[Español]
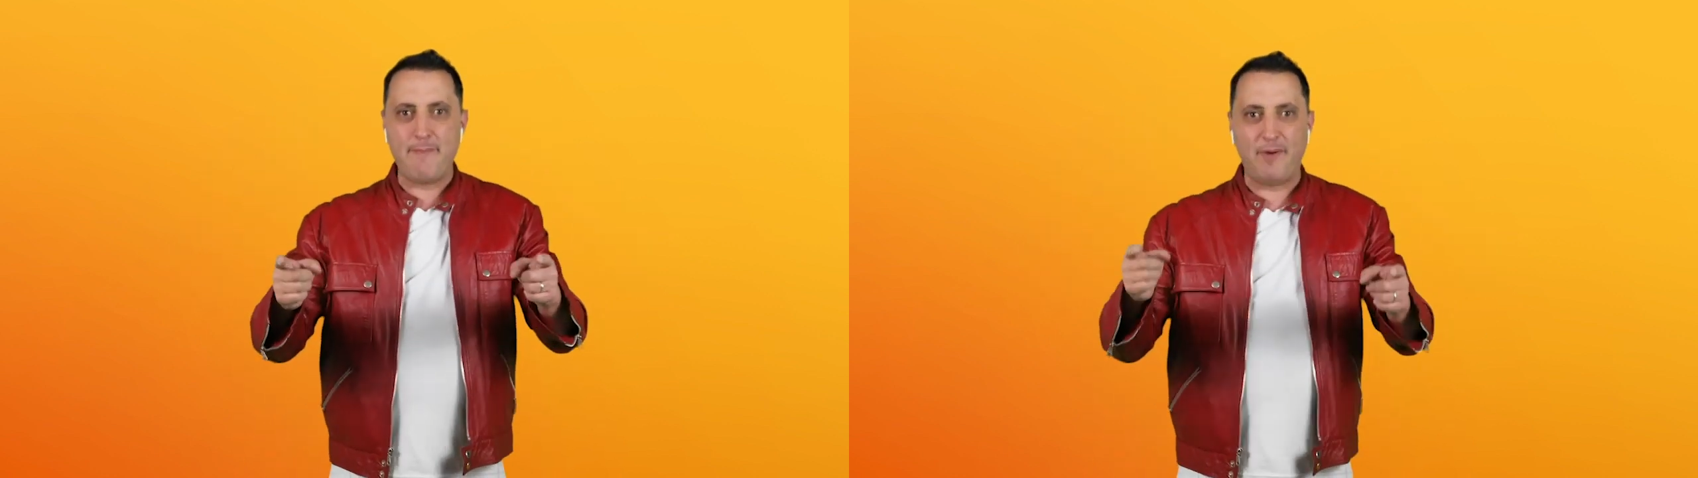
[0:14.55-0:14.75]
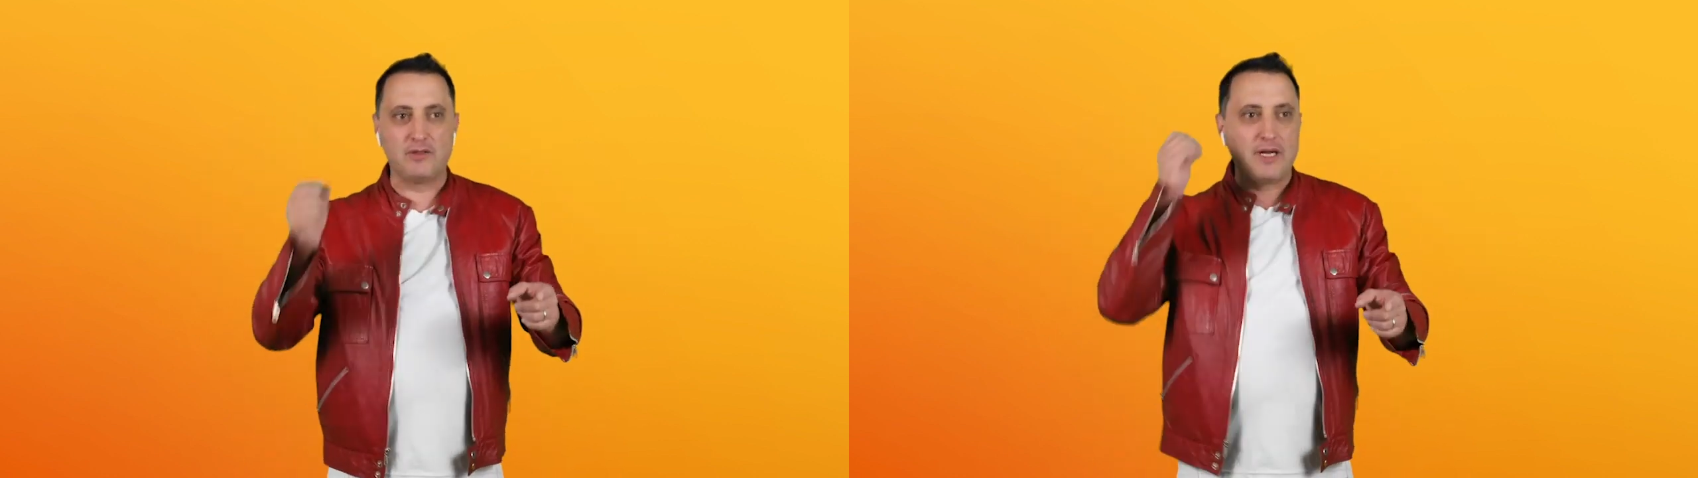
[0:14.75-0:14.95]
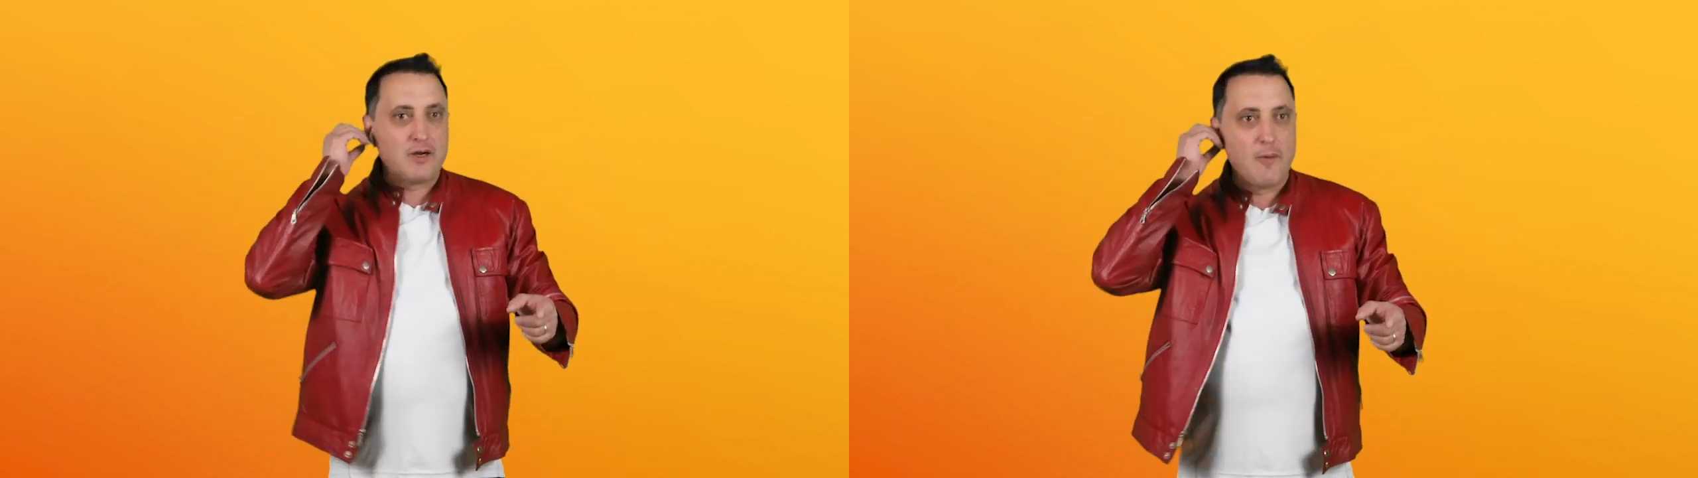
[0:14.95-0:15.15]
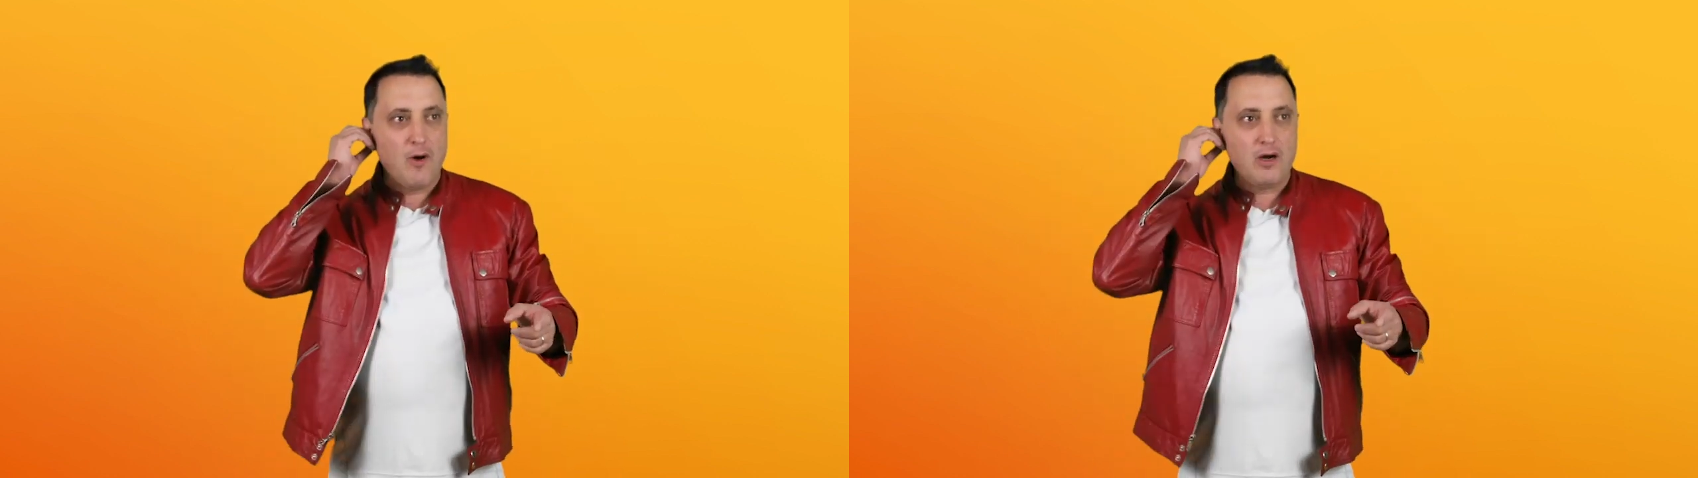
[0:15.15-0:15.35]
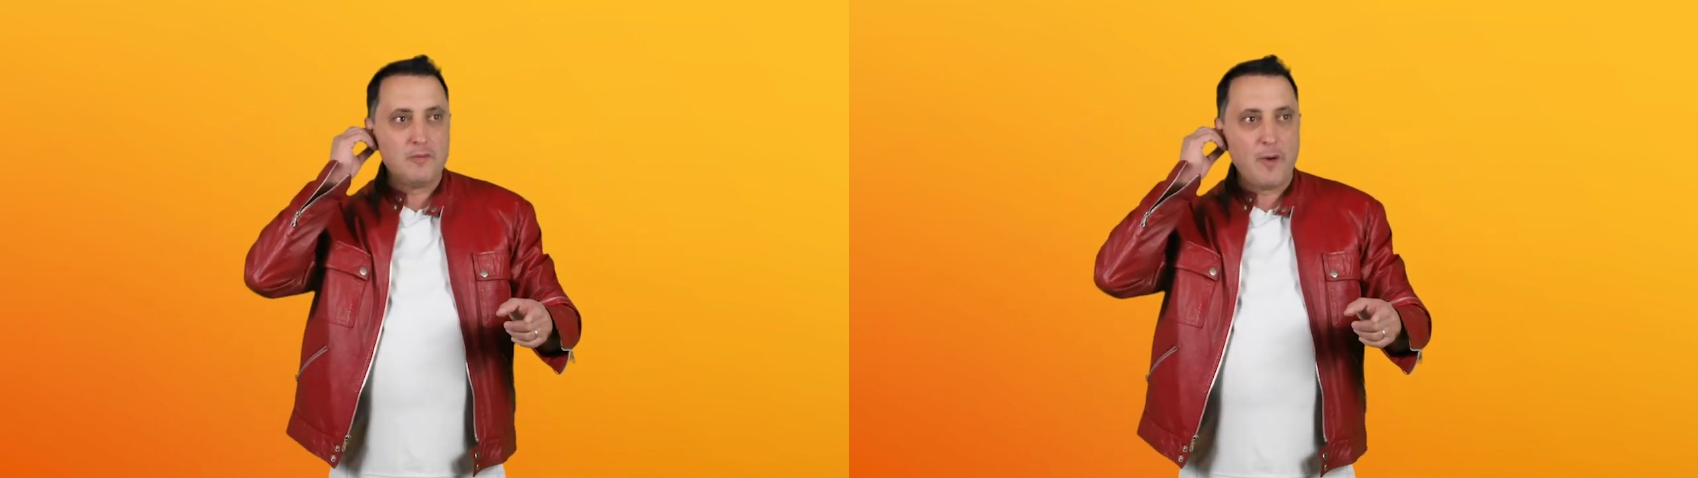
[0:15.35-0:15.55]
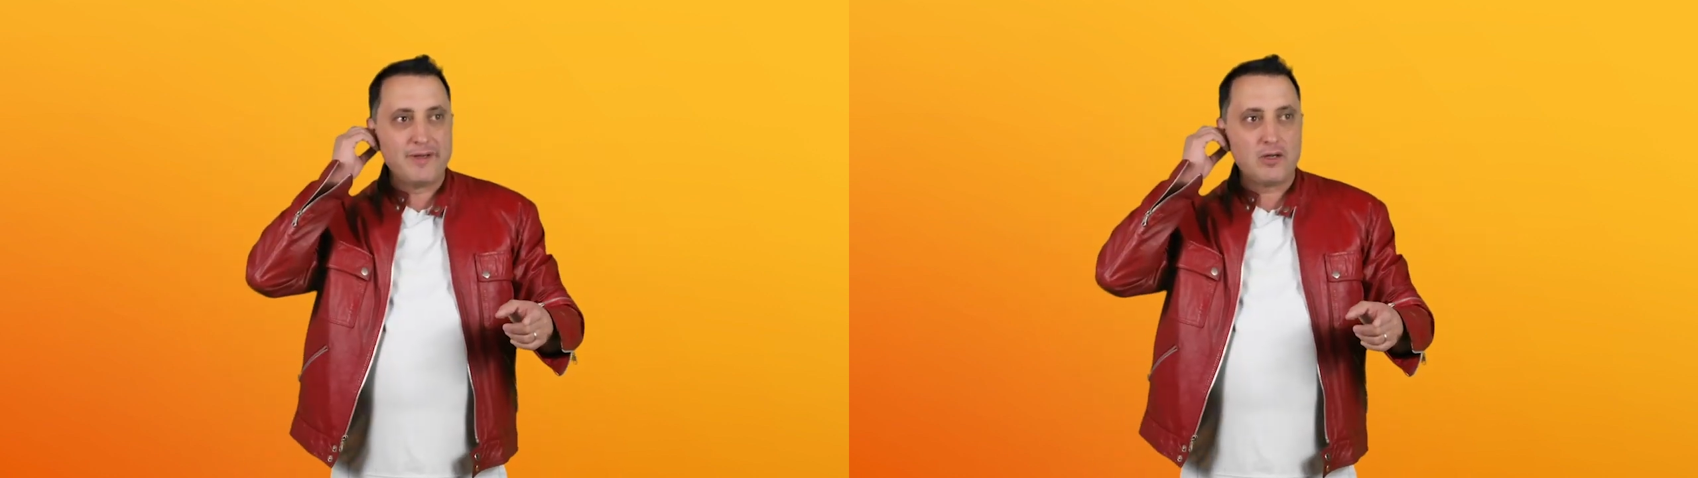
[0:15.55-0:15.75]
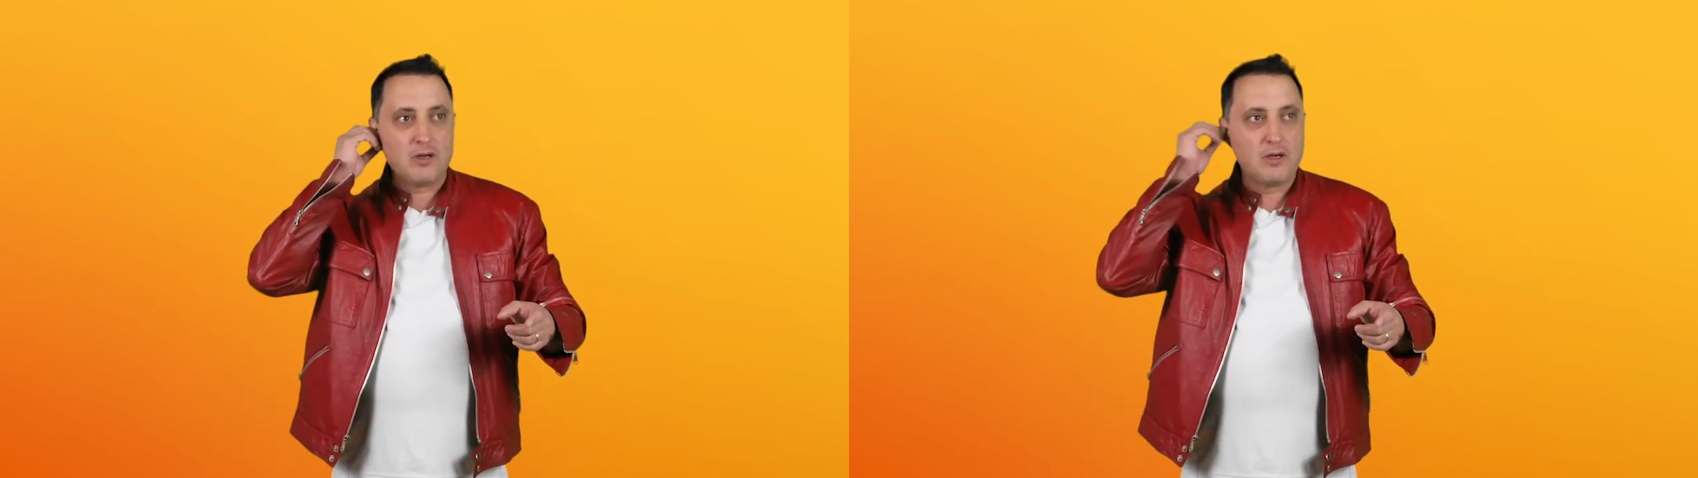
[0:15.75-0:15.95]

pelota. ¿Cómo? momento.